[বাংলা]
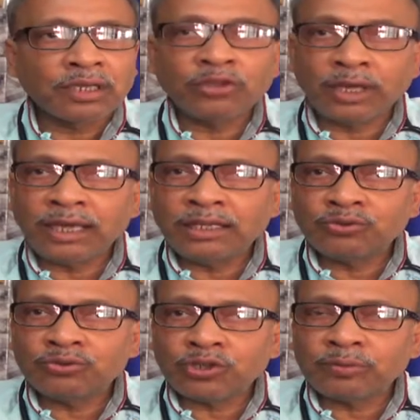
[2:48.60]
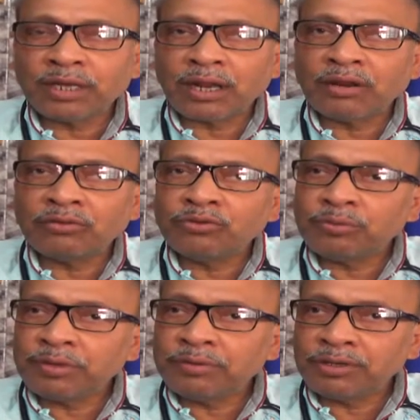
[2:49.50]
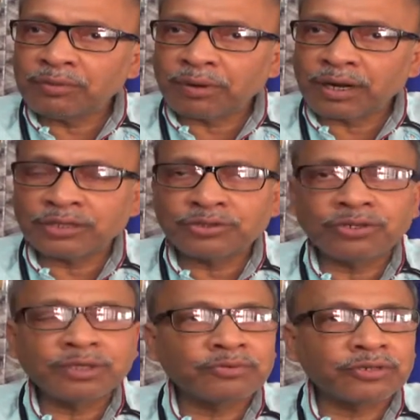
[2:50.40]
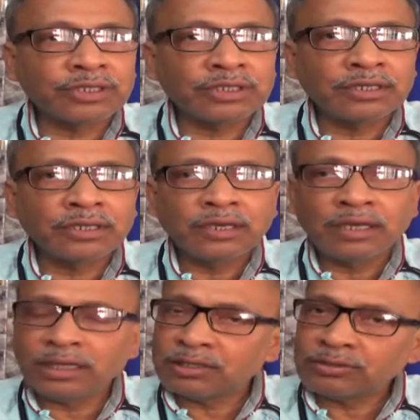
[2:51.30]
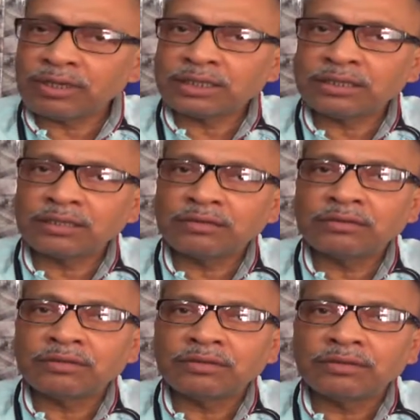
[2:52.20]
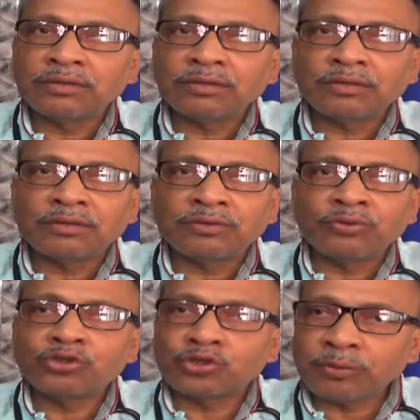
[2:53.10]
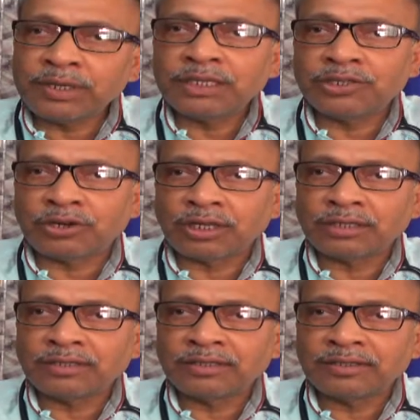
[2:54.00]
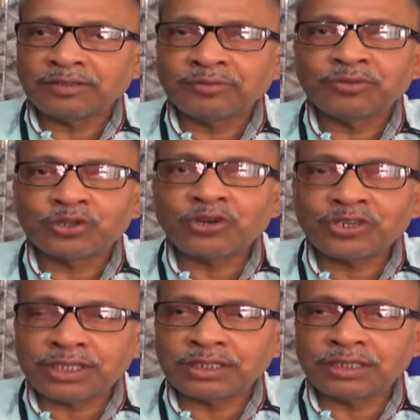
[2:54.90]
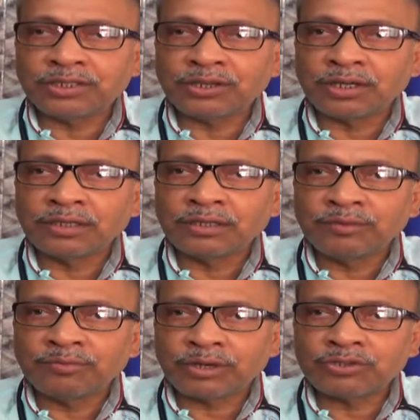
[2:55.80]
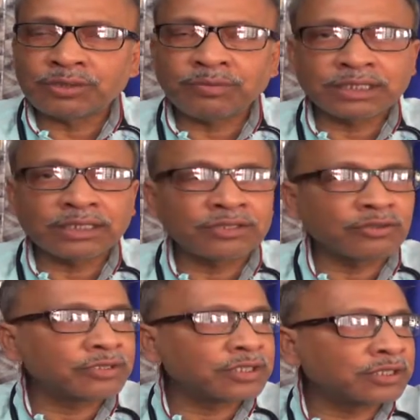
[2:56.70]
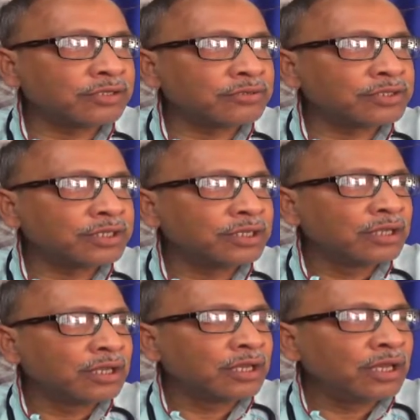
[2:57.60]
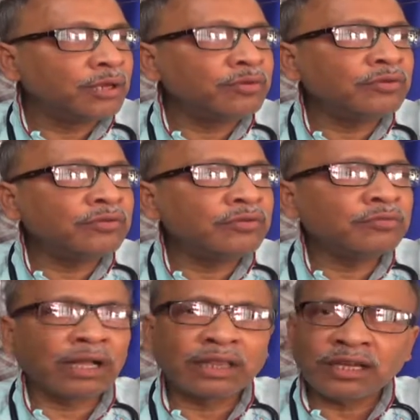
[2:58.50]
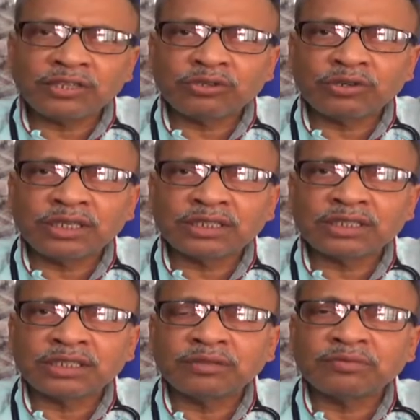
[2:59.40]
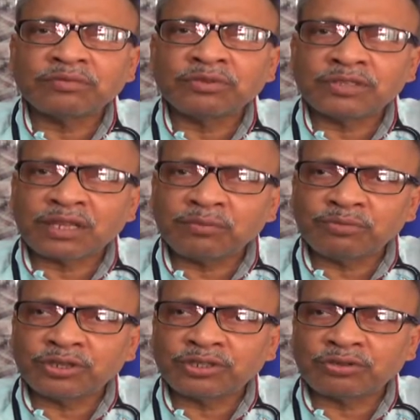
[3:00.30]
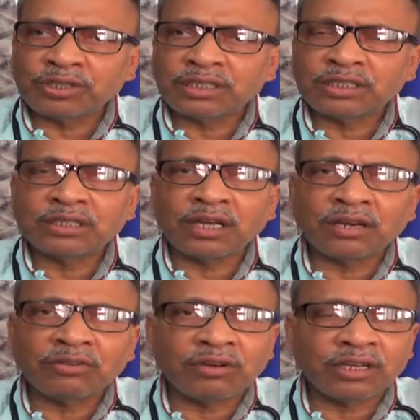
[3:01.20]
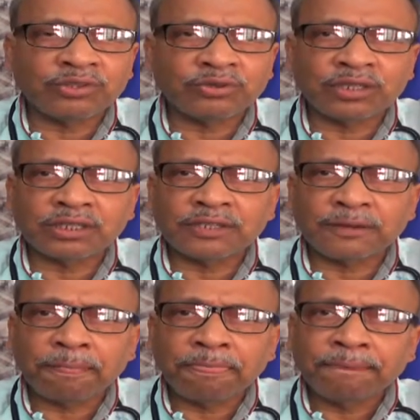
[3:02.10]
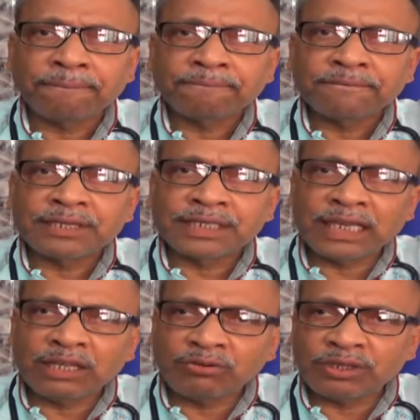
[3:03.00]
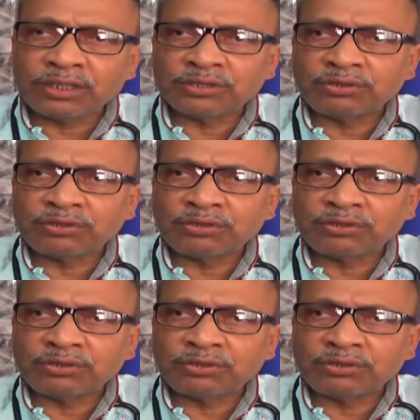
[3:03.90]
কিন্তু এই যে উৎসবের আনন্দ বিভিন্ন পাড়ায় ছড়িয়ে পড়েছে এটা তো একটা উৎসবেরই জয় সংস্কৃতির জয় মানুষের মাঝখানে সংস্কৃতি হচ্ছে এবং মালদায় ছড়িয়েছে ইসলামপুরে ছড়িয়েছে ডালখোলায় ছড়িয়েছে শিলিগুড়িতে